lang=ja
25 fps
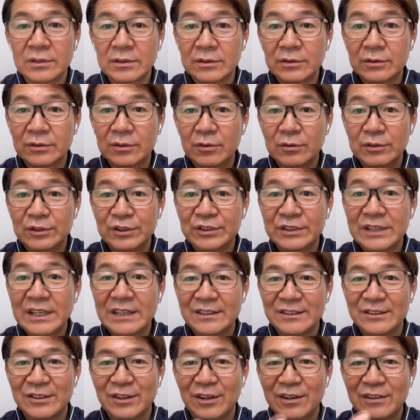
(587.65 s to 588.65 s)
50, 歳
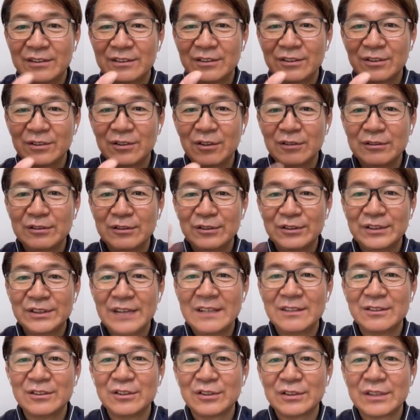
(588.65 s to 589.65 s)
ですよ50
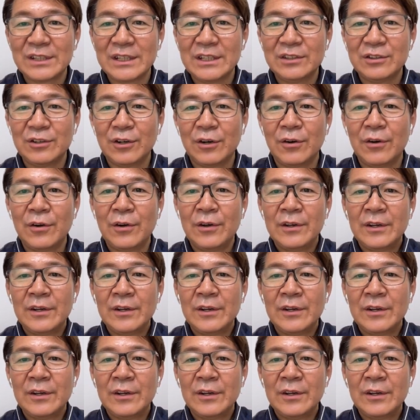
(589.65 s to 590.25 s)
歳の女性の、